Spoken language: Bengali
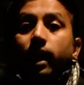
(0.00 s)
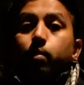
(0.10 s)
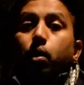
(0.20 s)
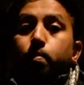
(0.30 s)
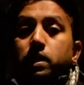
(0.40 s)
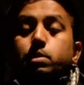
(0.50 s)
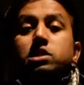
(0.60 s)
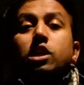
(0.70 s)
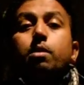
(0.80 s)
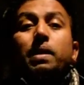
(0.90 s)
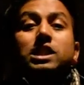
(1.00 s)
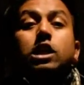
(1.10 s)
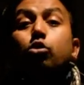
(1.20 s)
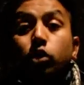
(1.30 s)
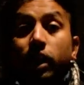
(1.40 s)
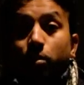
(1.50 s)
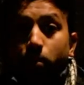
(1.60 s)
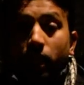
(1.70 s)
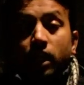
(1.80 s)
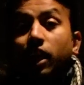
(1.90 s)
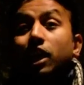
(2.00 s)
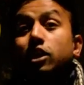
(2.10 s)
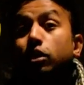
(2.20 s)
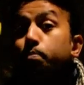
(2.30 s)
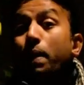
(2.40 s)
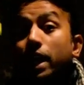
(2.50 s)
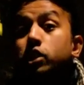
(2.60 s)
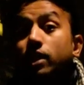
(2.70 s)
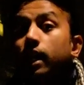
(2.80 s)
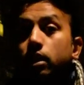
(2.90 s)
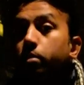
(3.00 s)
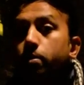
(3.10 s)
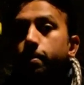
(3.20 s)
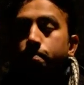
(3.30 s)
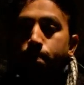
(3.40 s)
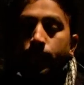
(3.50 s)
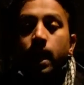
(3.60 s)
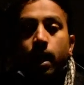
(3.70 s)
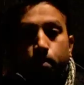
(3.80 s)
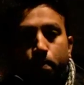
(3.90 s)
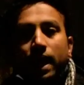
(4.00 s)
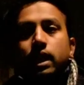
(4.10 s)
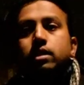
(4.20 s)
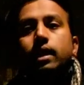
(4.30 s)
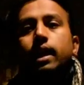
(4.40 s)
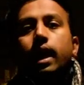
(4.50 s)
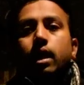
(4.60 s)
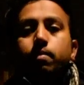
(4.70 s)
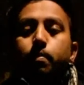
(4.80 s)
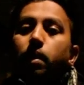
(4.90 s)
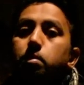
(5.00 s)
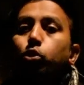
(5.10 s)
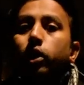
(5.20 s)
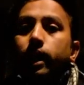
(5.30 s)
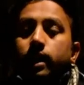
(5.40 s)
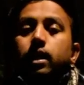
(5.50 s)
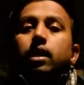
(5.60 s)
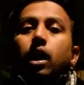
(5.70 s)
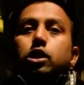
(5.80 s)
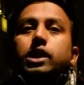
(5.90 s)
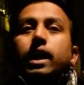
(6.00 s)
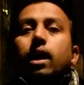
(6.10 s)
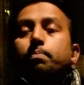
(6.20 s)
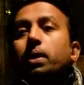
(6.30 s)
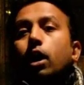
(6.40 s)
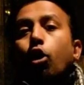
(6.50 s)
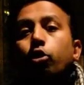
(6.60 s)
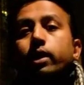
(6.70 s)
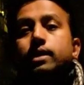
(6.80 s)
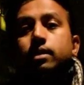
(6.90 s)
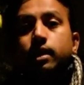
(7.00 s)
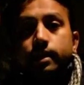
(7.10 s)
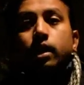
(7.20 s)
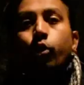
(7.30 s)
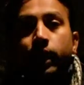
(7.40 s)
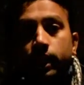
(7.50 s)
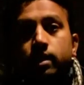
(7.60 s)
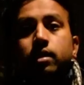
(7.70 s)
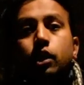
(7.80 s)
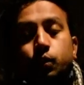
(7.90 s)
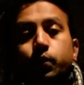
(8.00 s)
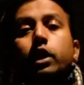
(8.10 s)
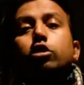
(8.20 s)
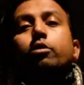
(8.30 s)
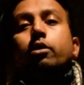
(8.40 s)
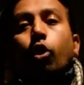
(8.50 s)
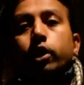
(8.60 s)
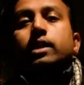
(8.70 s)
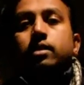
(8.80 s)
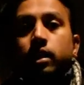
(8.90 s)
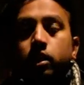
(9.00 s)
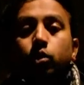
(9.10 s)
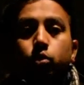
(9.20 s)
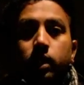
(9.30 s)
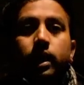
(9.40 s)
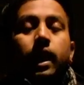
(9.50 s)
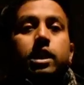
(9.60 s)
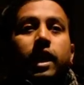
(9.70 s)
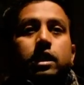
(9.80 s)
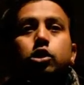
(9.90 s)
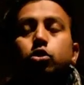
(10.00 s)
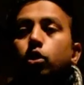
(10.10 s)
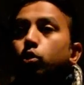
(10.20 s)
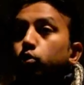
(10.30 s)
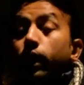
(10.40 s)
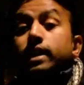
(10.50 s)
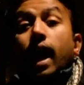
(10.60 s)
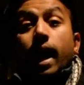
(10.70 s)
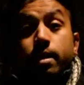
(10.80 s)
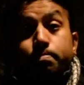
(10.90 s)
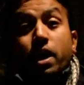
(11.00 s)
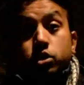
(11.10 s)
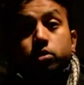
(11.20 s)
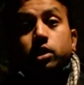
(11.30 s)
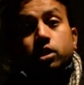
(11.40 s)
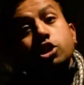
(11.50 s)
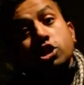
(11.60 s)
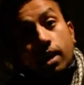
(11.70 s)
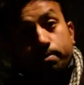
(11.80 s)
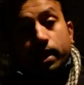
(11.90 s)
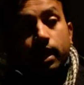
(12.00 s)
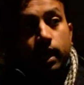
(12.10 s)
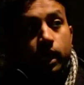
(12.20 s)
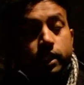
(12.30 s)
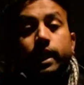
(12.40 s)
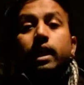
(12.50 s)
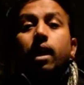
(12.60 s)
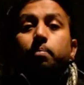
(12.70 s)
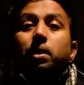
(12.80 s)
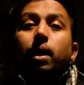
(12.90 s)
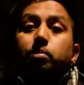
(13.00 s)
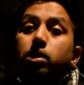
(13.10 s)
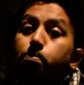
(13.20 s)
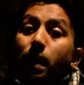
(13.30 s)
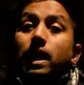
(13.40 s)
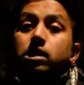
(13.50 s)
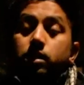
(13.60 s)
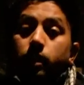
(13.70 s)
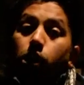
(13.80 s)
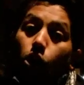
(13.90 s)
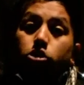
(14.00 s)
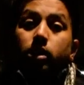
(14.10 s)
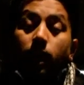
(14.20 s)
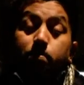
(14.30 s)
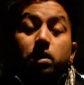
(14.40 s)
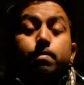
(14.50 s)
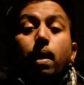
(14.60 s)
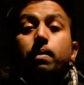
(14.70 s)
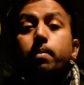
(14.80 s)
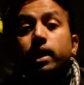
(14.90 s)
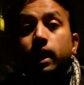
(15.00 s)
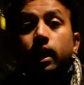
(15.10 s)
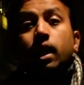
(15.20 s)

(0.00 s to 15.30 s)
লেখাপড়ার পাশাপাশি তাদের বাচ্চাকে কোথায় রাখবে তারা কি তাদের প্যারেন্টসকে আনতে পারবে প্যারেন্টসদেরকে আনার ব্যাপারে আমি বলে রাখি যারা আপনারা অলরেডি সিটিজেন হয়ে গেছেন সুইডেন অথবা নর্ডিক্স কান্ট্রিগুলোতে তাদের জন্য নতুন একটা আইন পাশ হতে যাচ্ছে সামনে যেখানে আপনারা আপনাদের প্যারেন্টসদেরকে অর্থাৎ আপনাদের বাবা মাকে